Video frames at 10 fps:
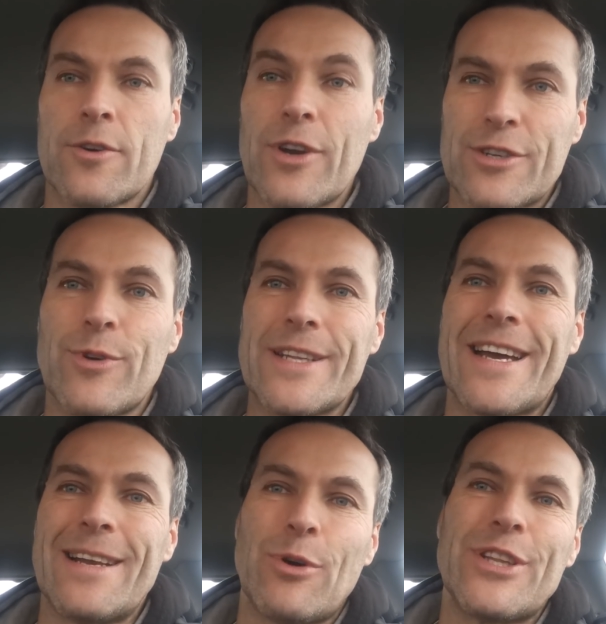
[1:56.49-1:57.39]
con las
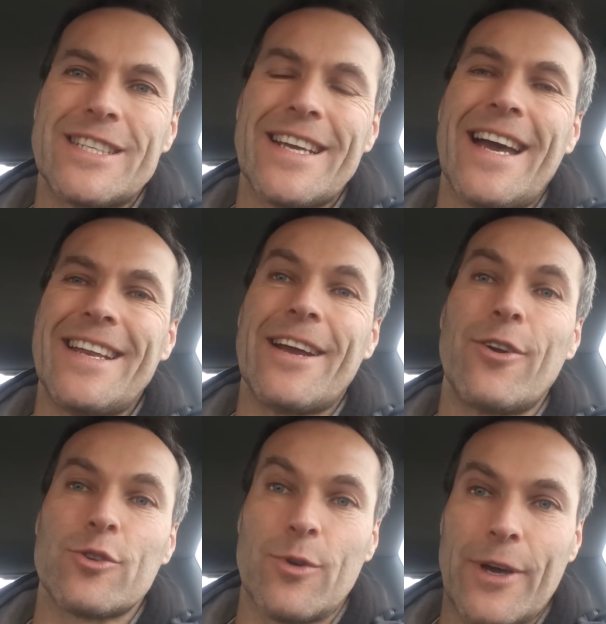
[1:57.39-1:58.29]
40 en el monte sin aire y
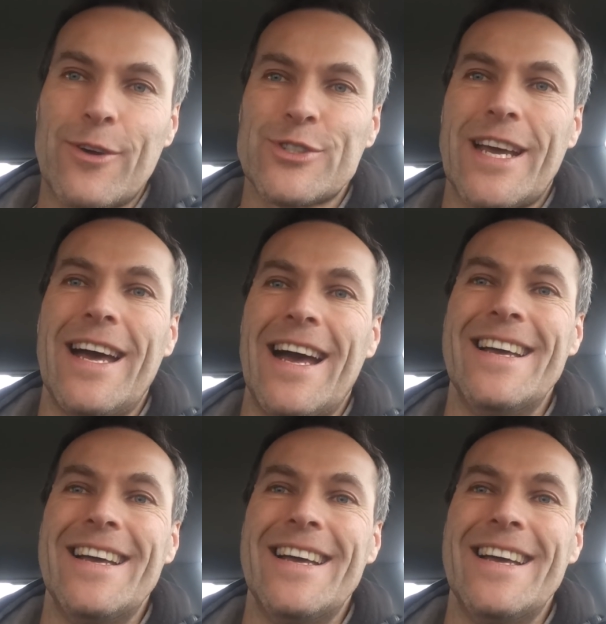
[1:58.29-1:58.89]
con los bloqueos ya